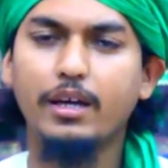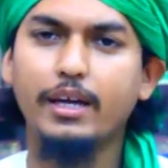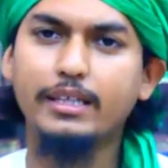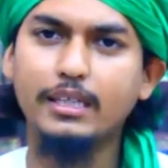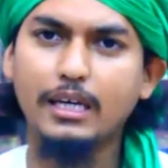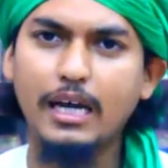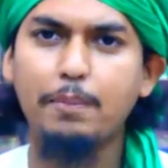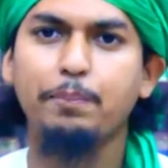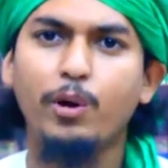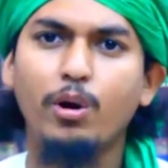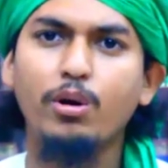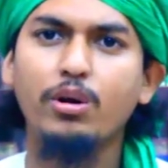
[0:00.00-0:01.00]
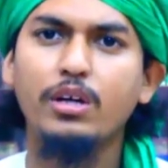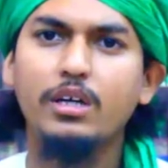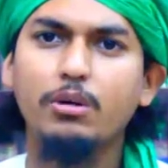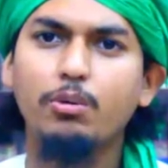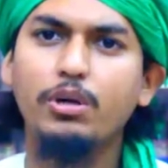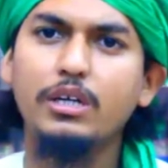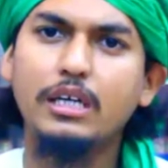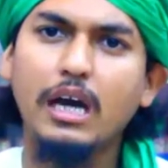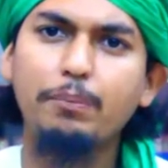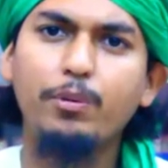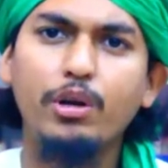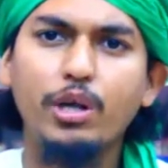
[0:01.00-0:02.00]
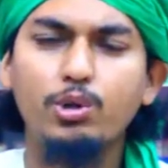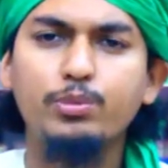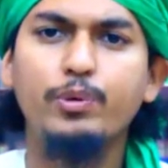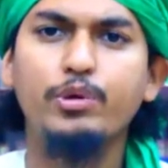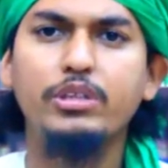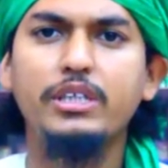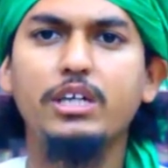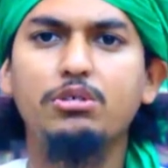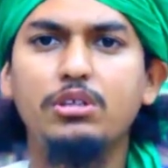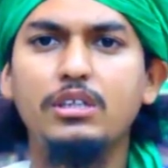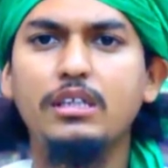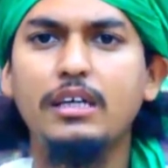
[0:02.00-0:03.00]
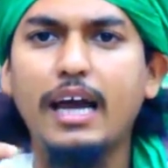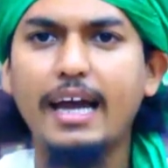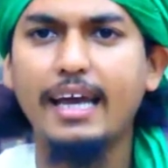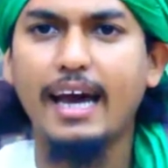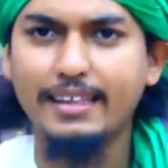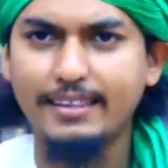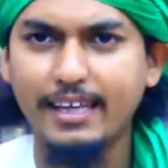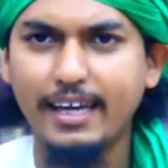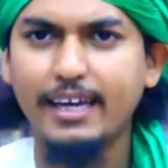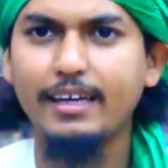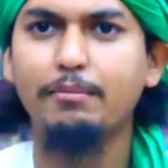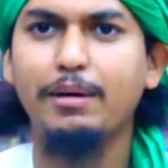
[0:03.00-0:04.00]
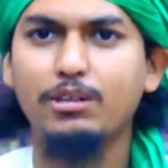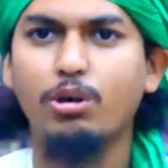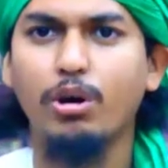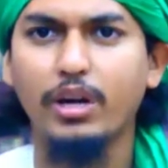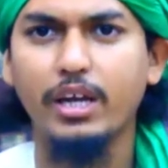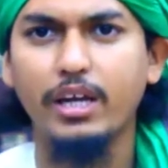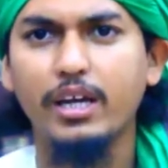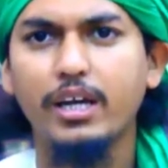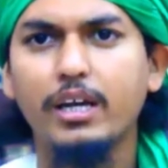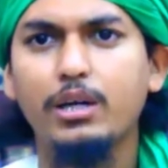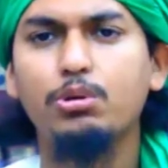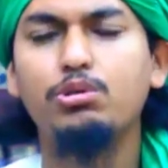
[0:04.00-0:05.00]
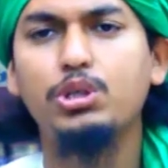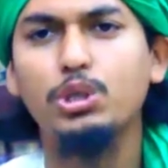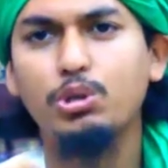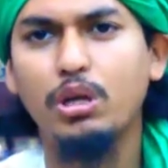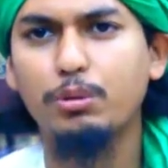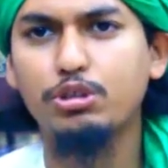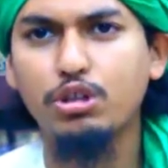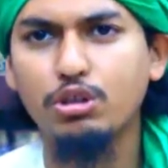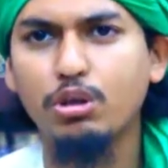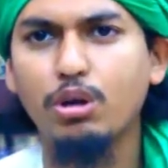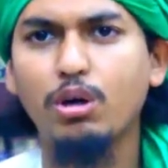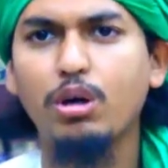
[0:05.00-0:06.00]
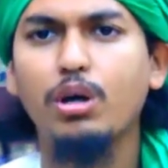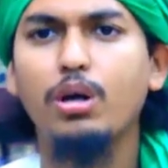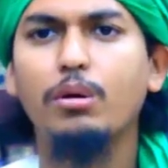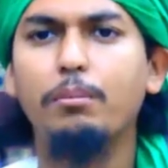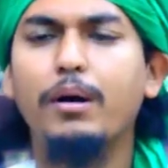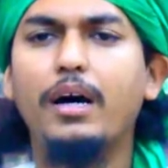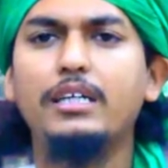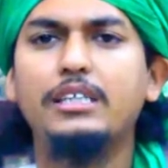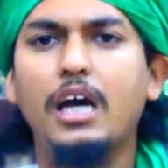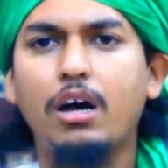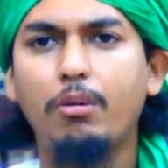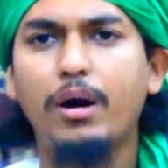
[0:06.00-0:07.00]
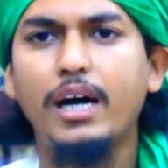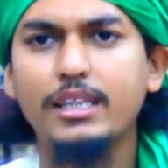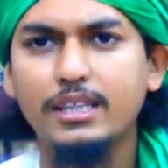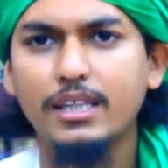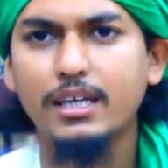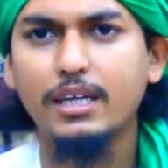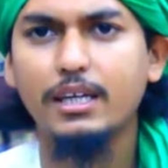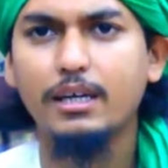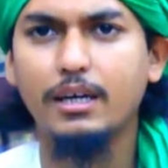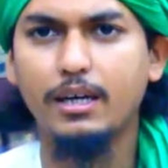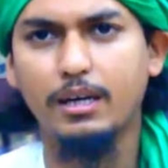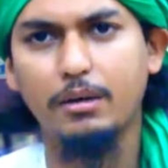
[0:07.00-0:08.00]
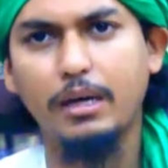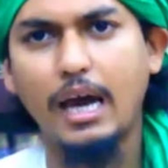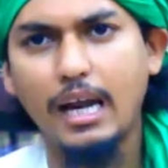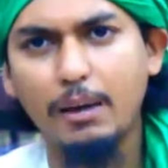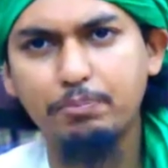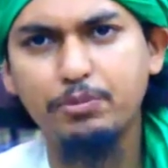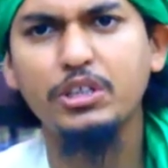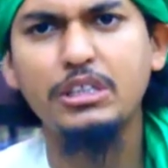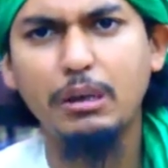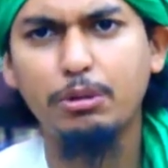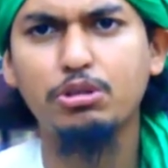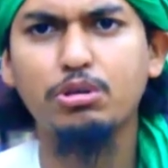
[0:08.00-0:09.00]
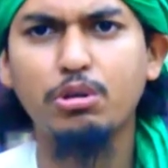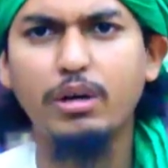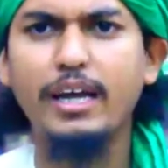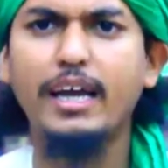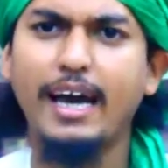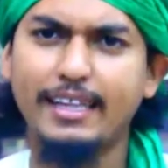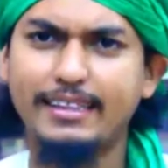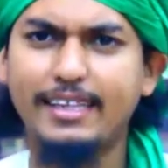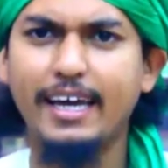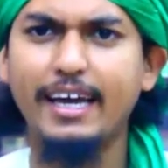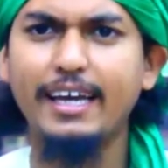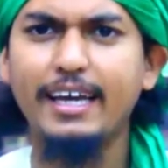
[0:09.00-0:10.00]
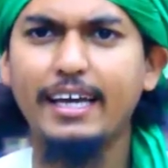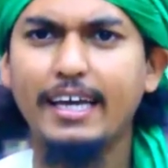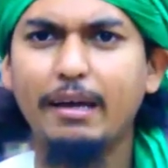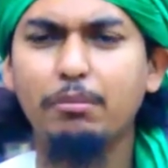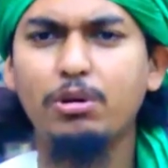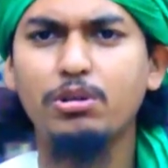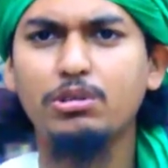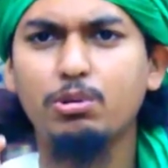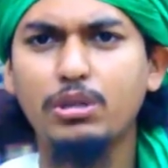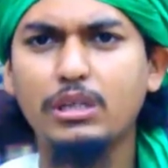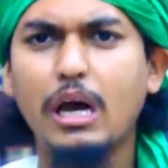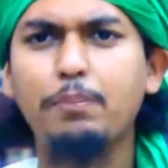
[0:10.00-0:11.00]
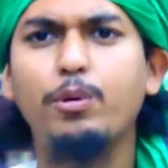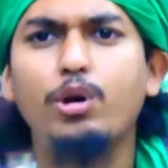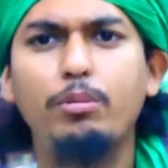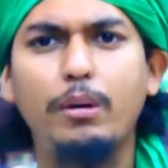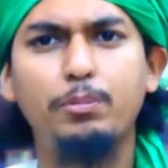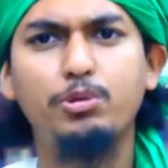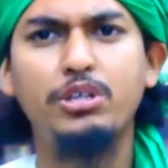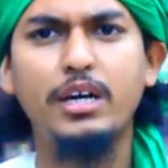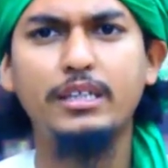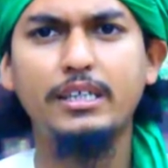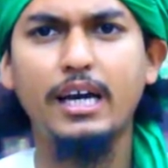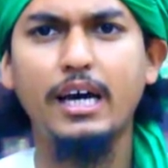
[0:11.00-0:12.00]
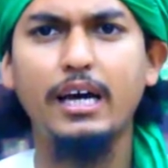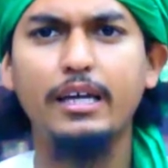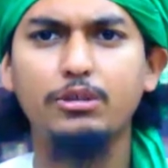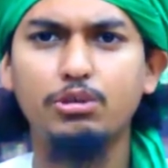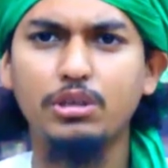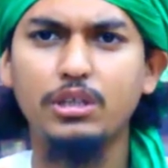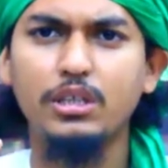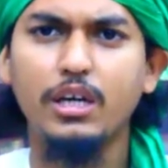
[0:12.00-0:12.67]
একটা কাপড় ওই কাপড়ের উপর দিয়া যদি গায়ে হাত দেয় বা ধরে উত্তেজনাবশত বা শাহওয়াত খারাপ চিন্তাবশত গায়ে হাত দেয় এবং ওই কাপড় বা পোশাকটা যদি